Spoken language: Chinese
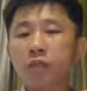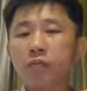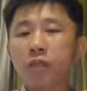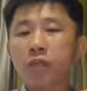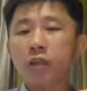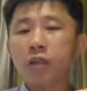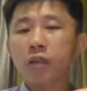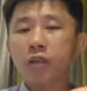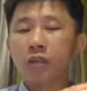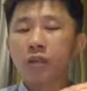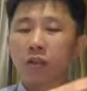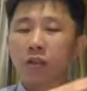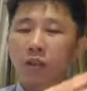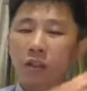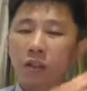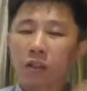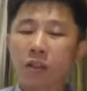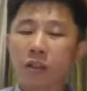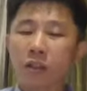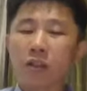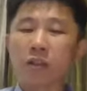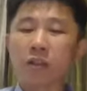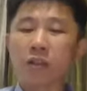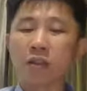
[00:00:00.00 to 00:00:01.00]
呃人
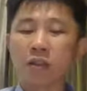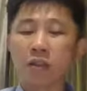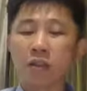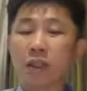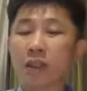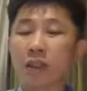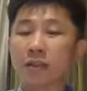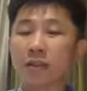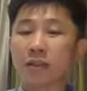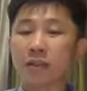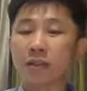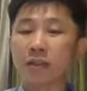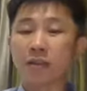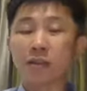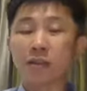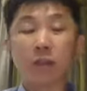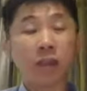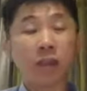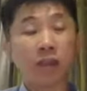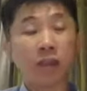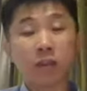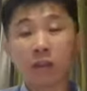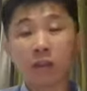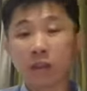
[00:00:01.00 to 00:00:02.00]
格特质开始的
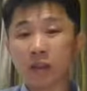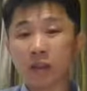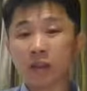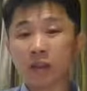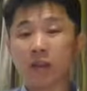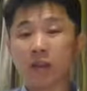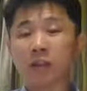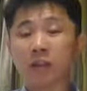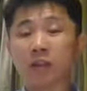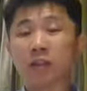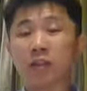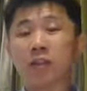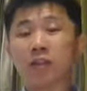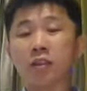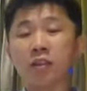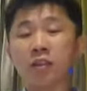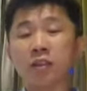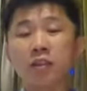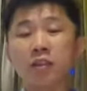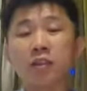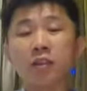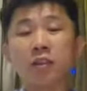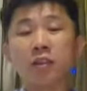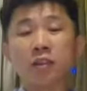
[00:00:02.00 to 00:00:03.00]
培，你的心理特
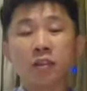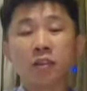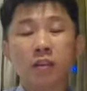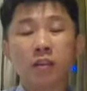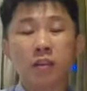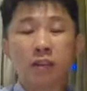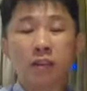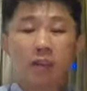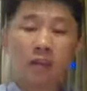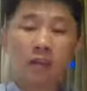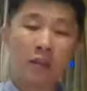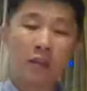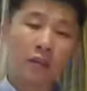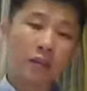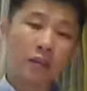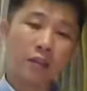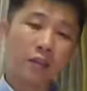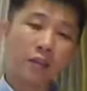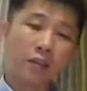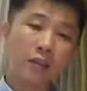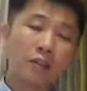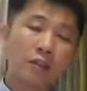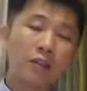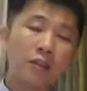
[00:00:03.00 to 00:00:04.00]
征的的
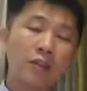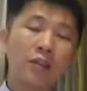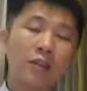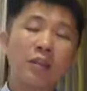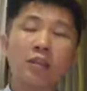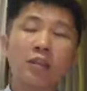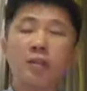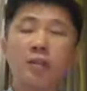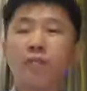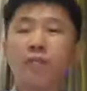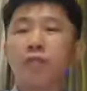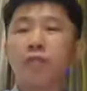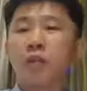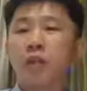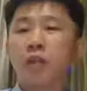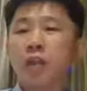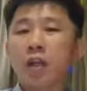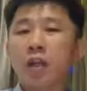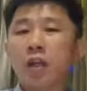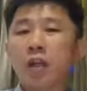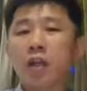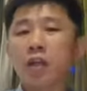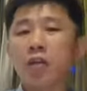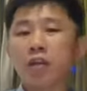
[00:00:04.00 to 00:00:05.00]
的认定，
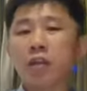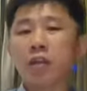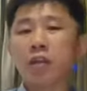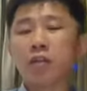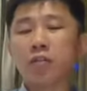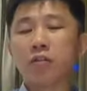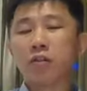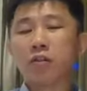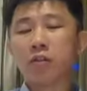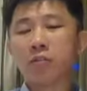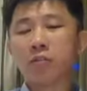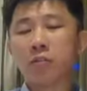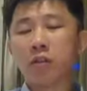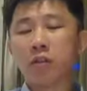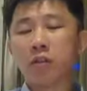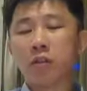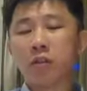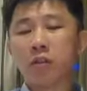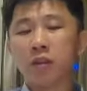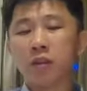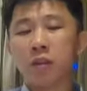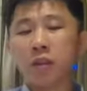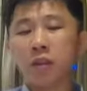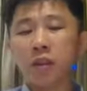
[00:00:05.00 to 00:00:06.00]
还有到你什
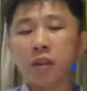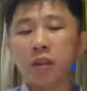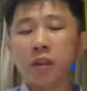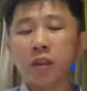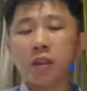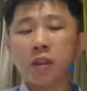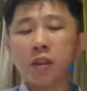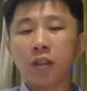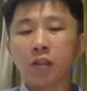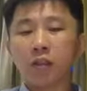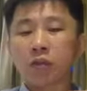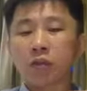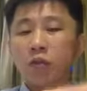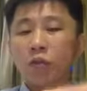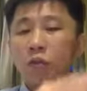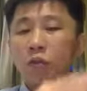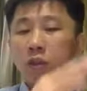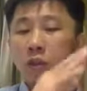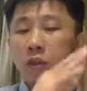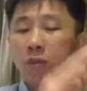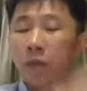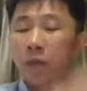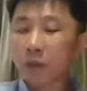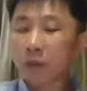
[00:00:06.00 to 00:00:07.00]
么呃国
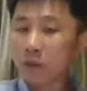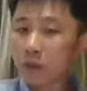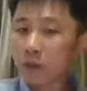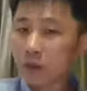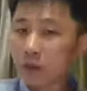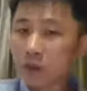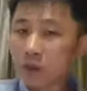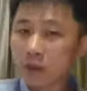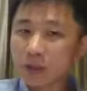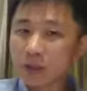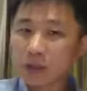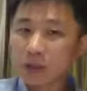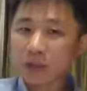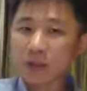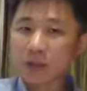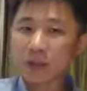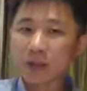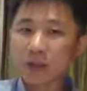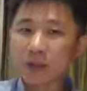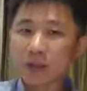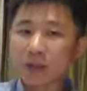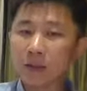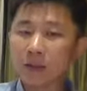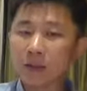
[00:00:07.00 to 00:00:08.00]
家法律的一些
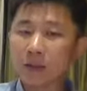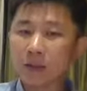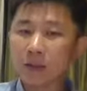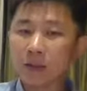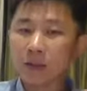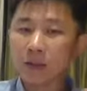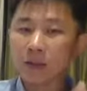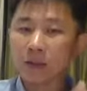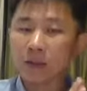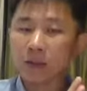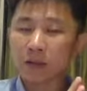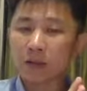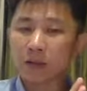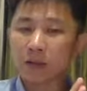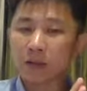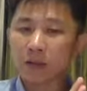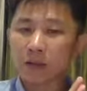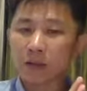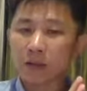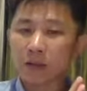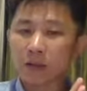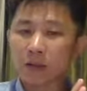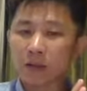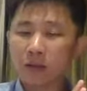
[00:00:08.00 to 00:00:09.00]
认的
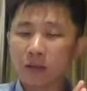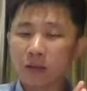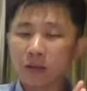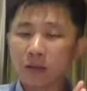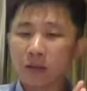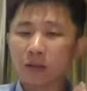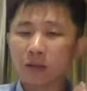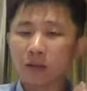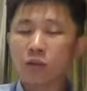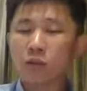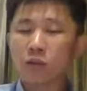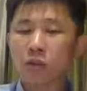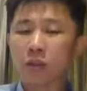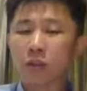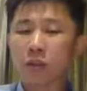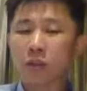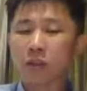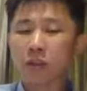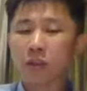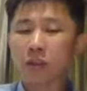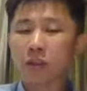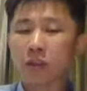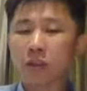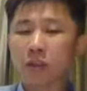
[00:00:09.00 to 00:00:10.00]
资讯的一
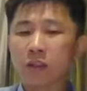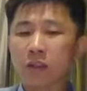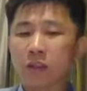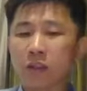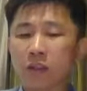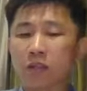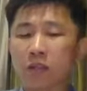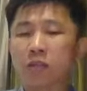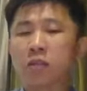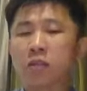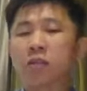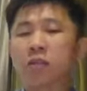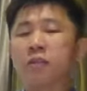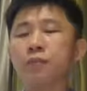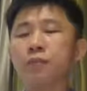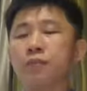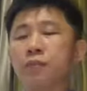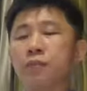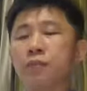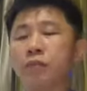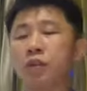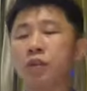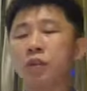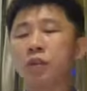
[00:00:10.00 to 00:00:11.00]
些认知
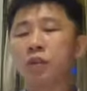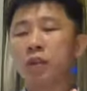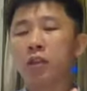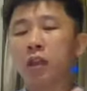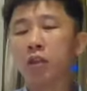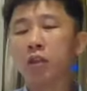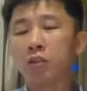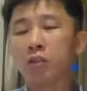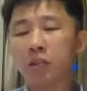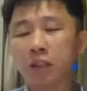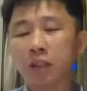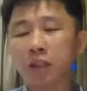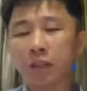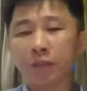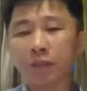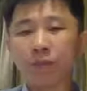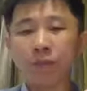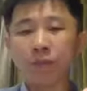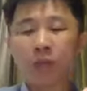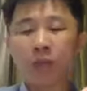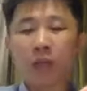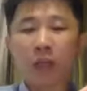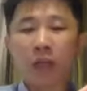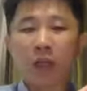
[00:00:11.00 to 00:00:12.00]
的了解，
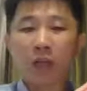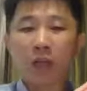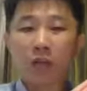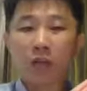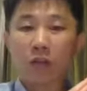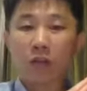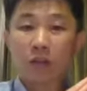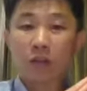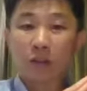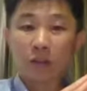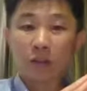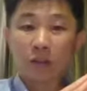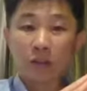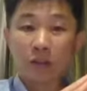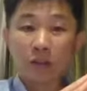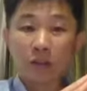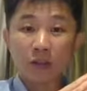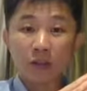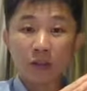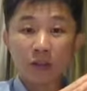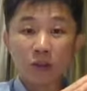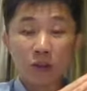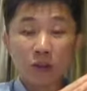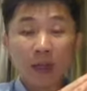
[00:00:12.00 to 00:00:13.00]
好到你真的
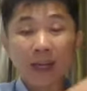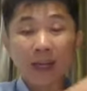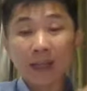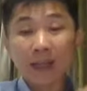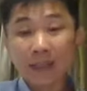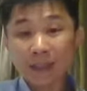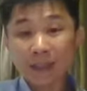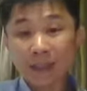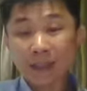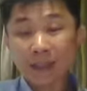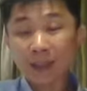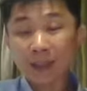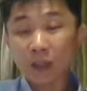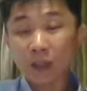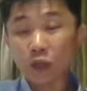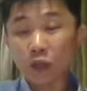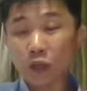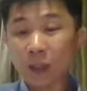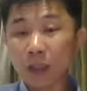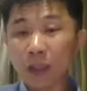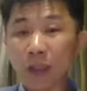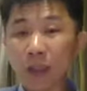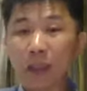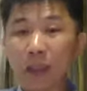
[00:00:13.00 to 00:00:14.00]
是去开。去
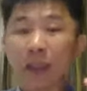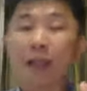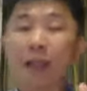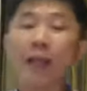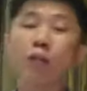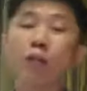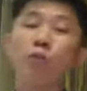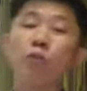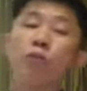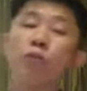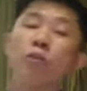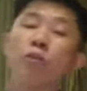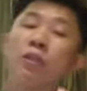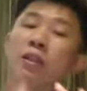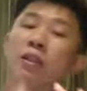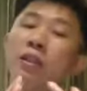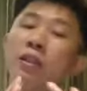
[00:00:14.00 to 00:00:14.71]
银行开户，银